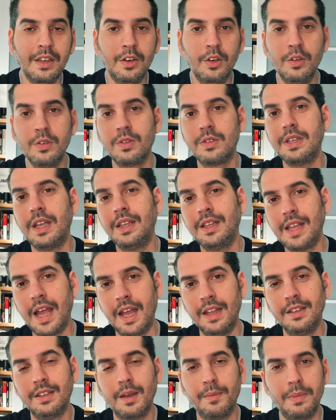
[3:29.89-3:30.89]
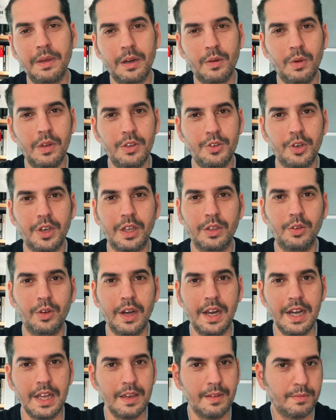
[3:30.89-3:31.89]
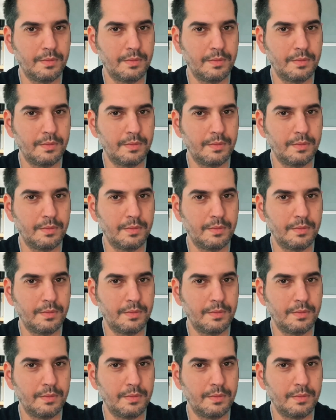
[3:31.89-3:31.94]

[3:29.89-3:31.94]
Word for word: non 70 per quel giocatore lì.